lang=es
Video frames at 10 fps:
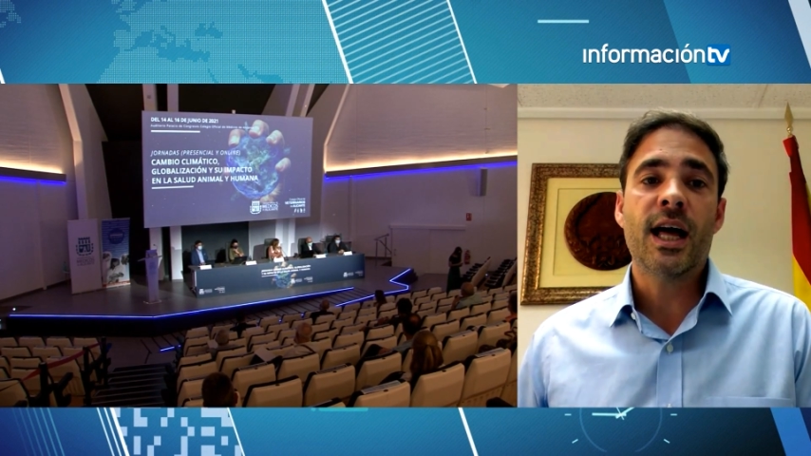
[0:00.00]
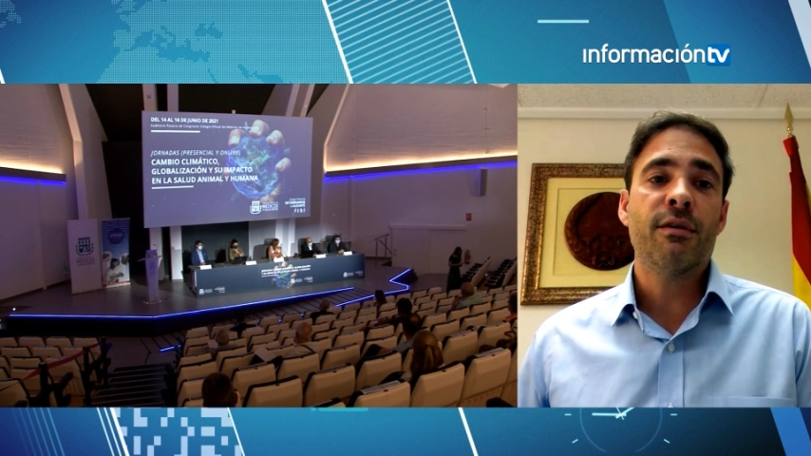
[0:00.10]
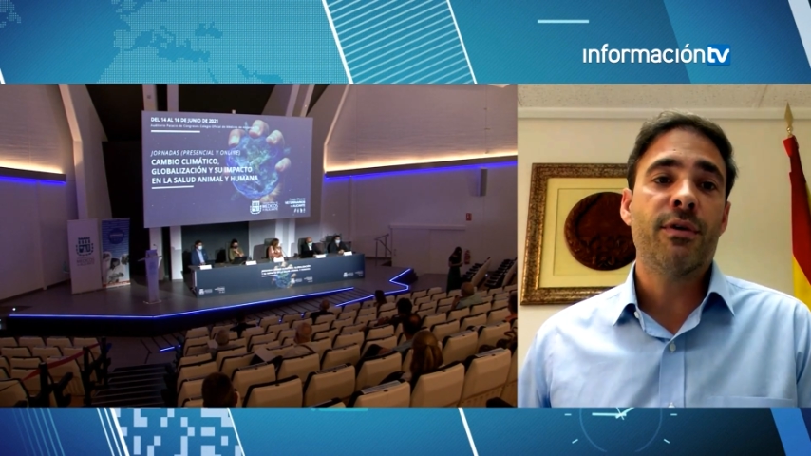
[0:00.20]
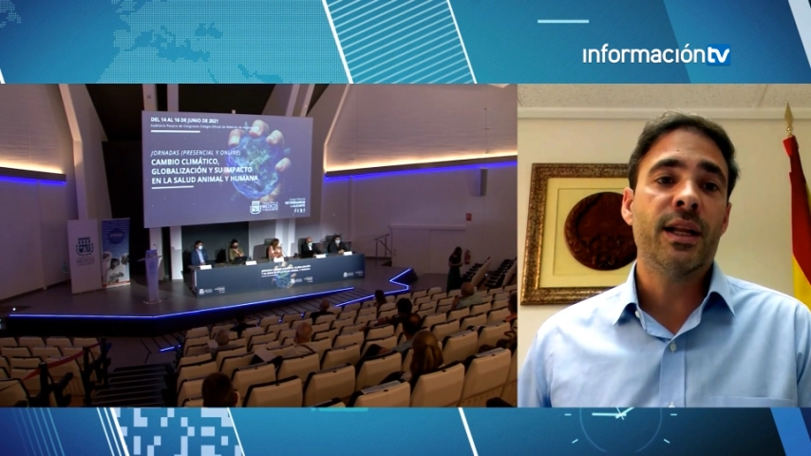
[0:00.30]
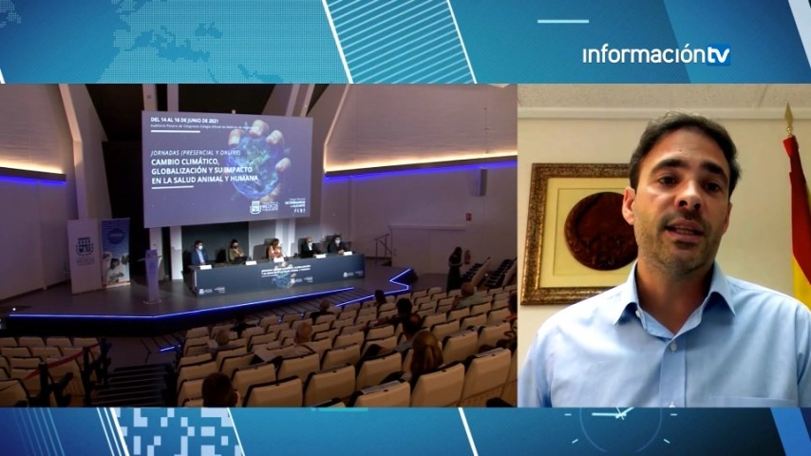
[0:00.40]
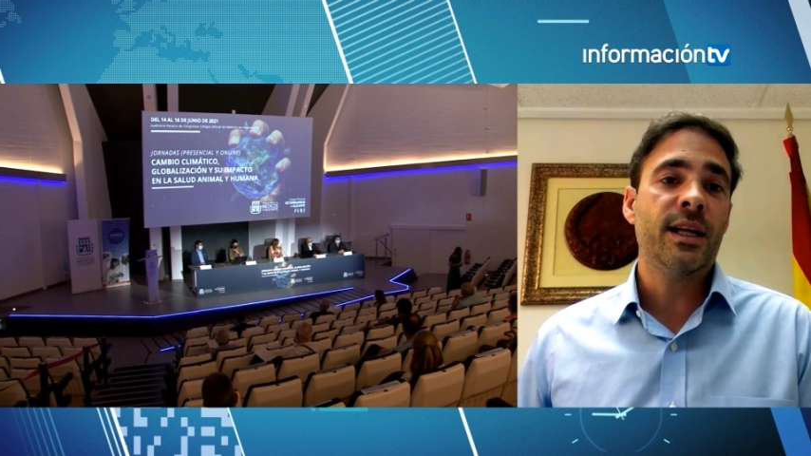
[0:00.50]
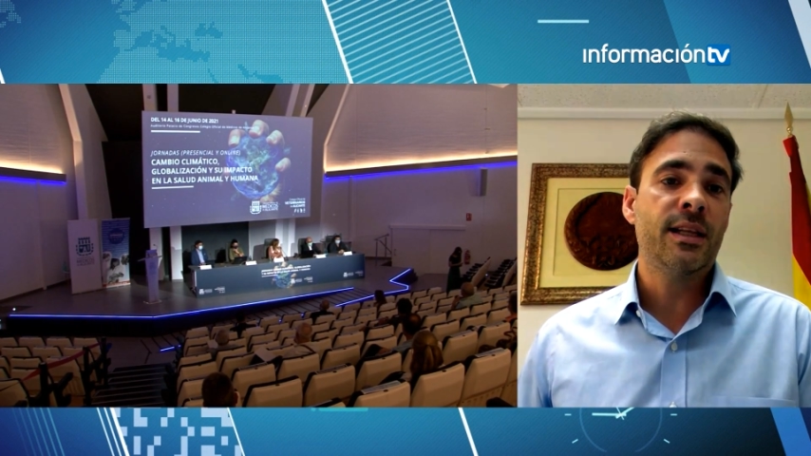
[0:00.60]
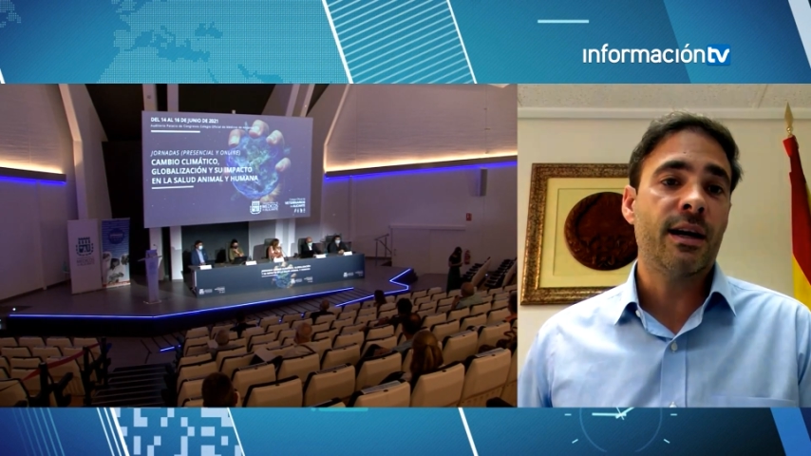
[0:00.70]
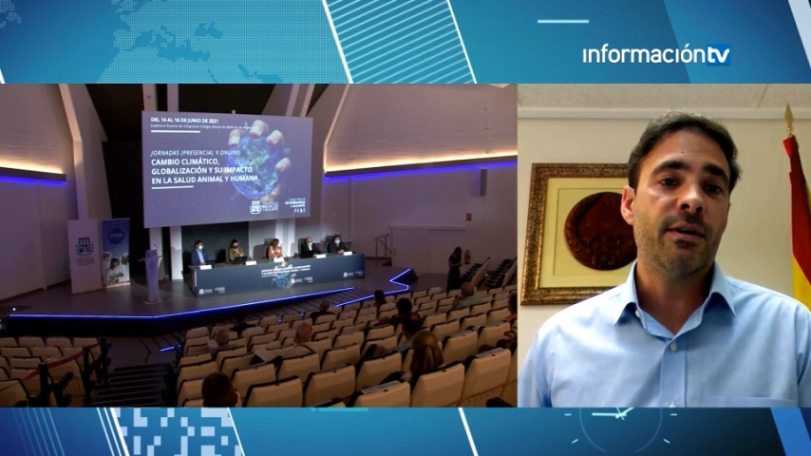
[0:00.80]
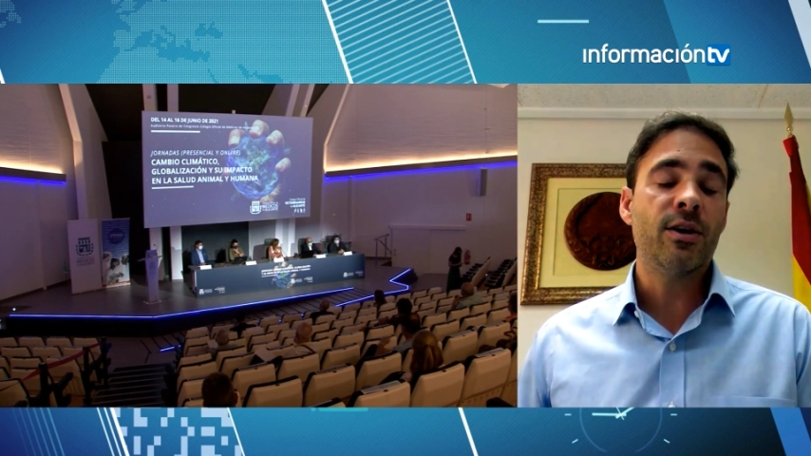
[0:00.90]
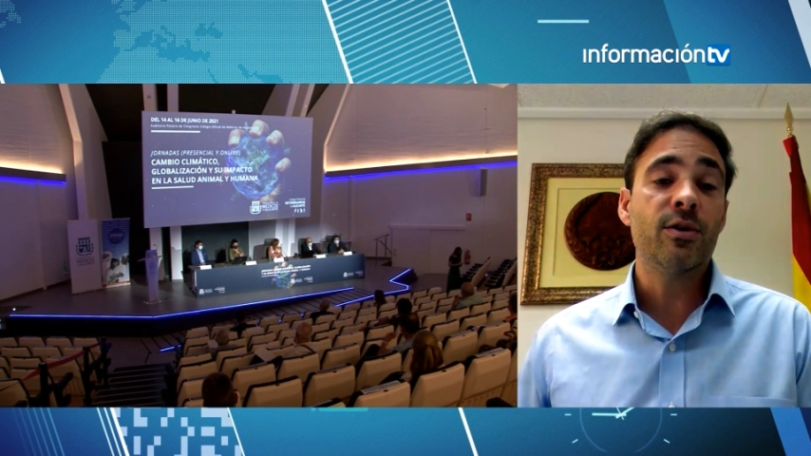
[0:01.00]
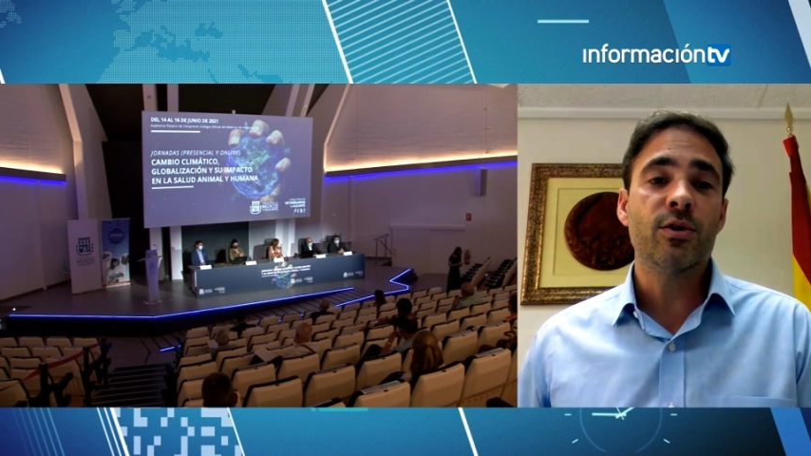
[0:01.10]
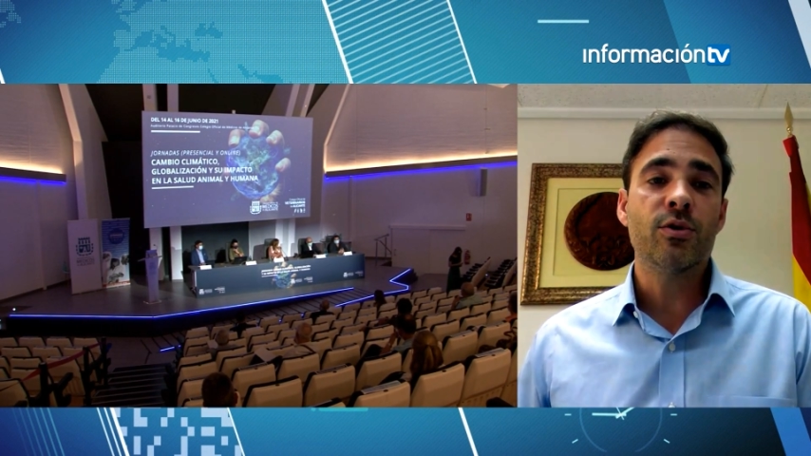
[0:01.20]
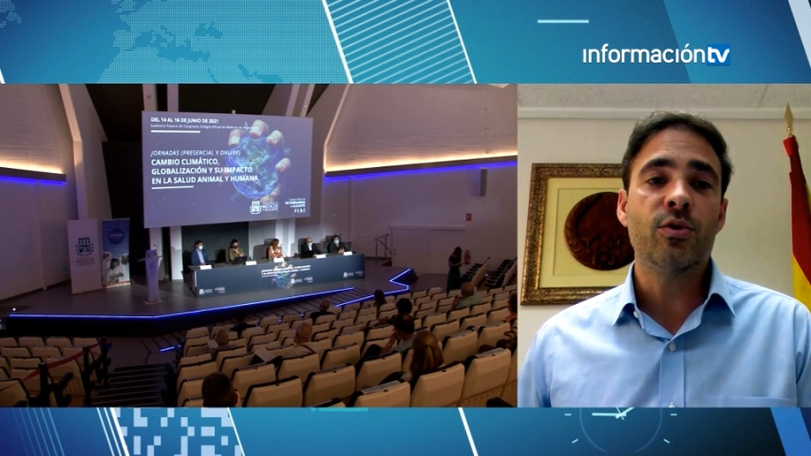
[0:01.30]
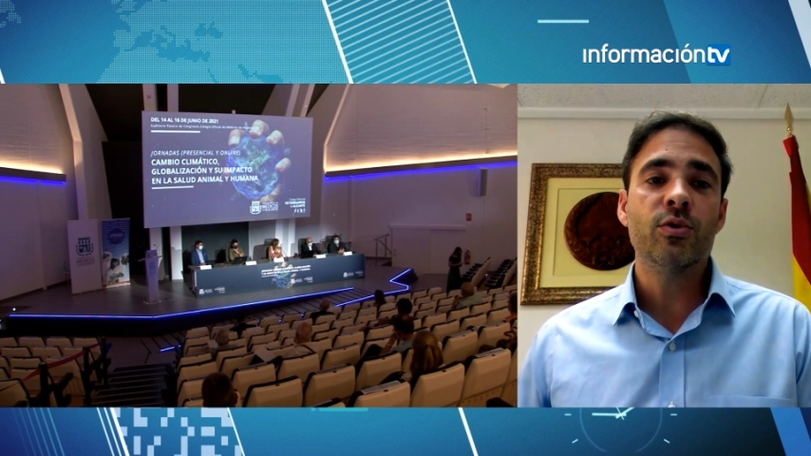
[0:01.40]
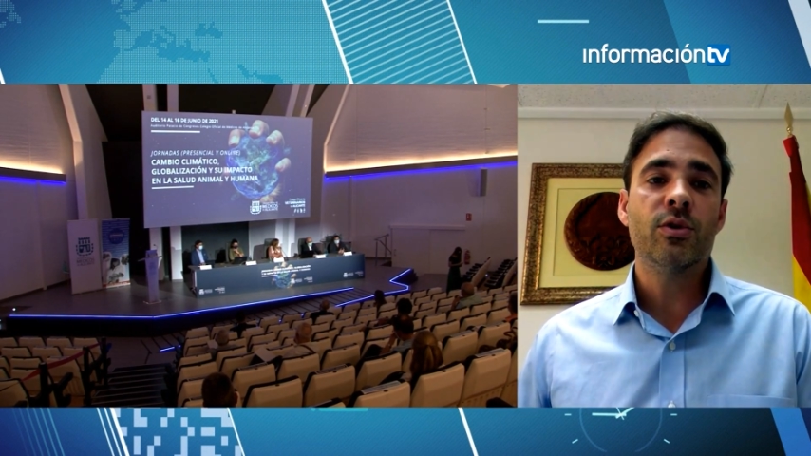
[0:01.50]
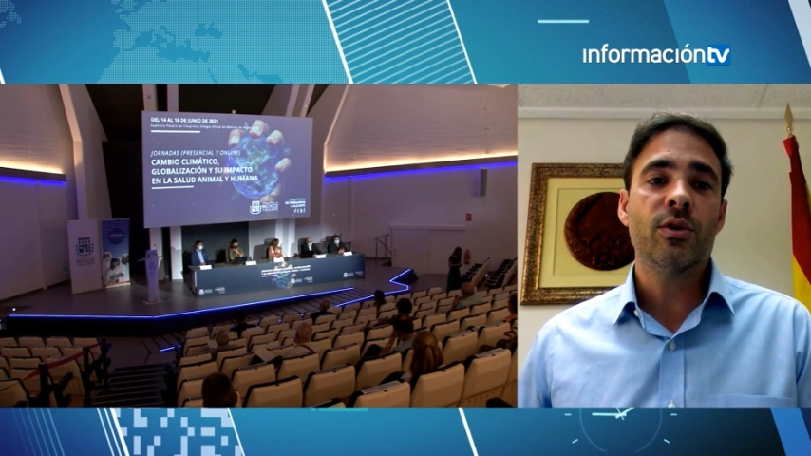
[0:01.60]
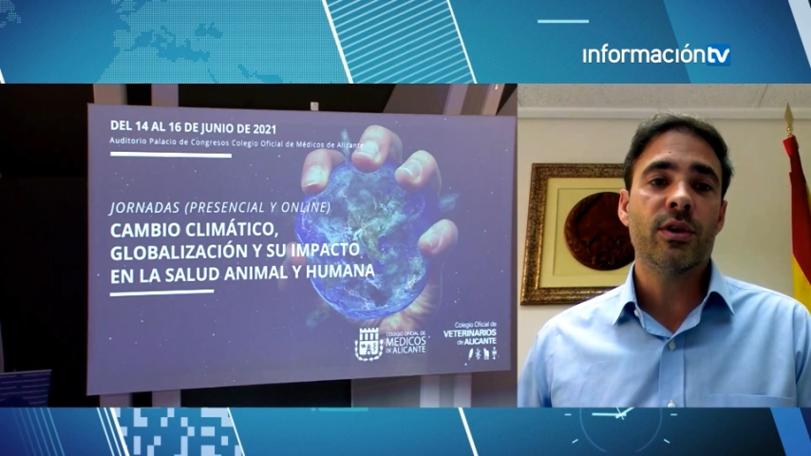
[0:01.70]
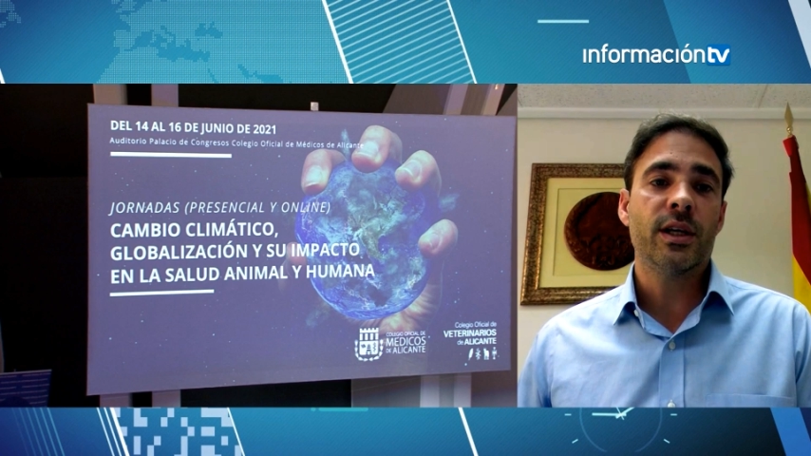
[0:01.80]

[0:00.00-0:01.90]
hace falta el trabajo conjunto